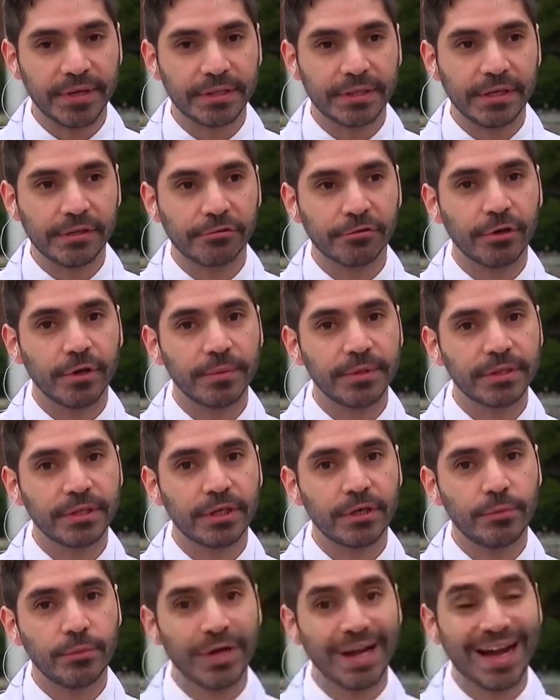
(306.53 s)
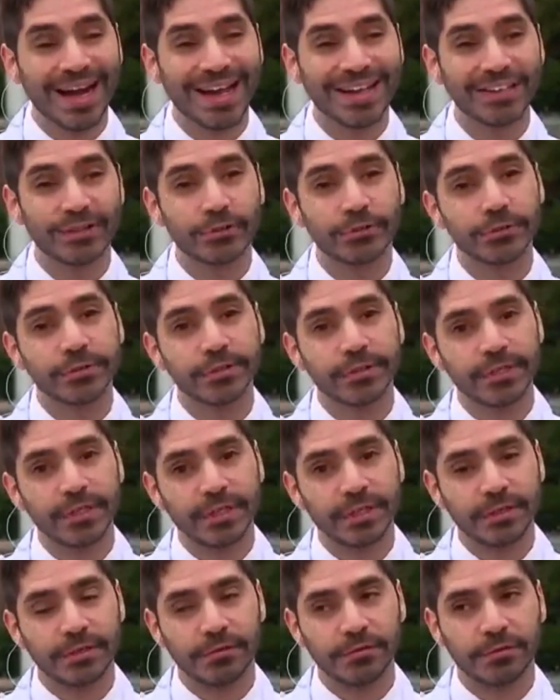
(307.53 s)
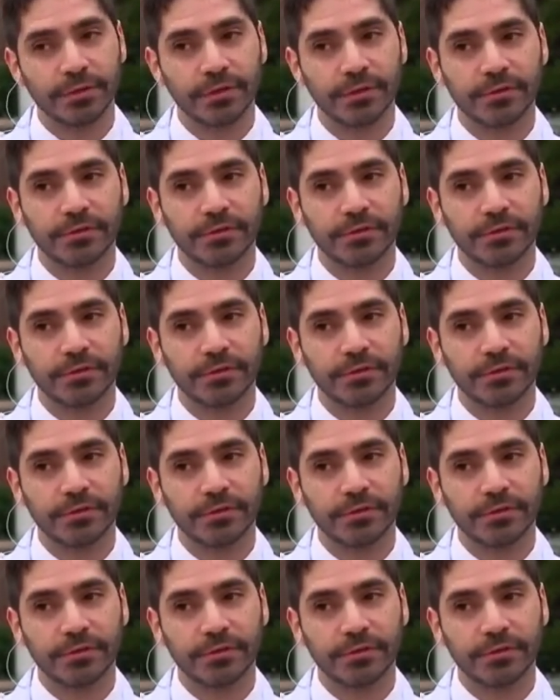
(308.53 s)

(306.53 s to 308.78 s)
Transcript: partir solamente como una gastroenteritis, o sea,